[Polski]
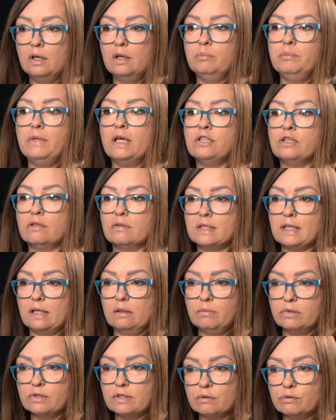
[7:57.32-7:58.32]
miesiąc,
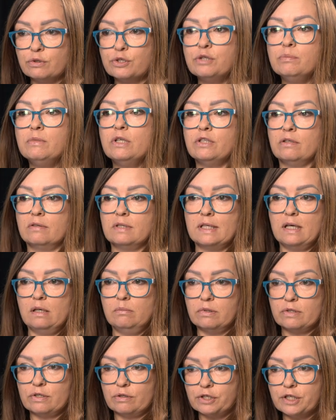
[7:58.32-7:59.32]
albo co trzy miesiące,
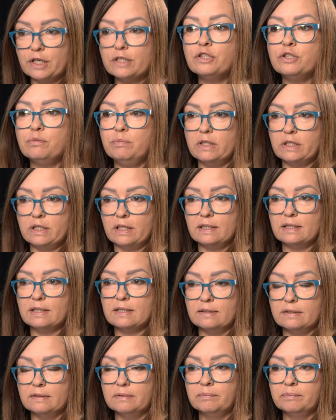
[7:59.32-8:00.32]
albo co sześć
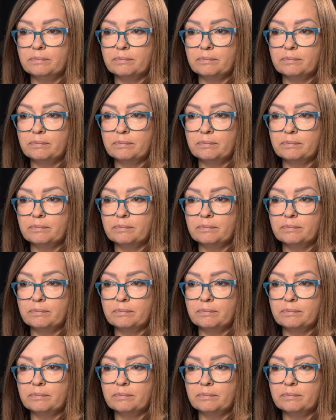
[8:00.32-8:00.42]
miesięcy.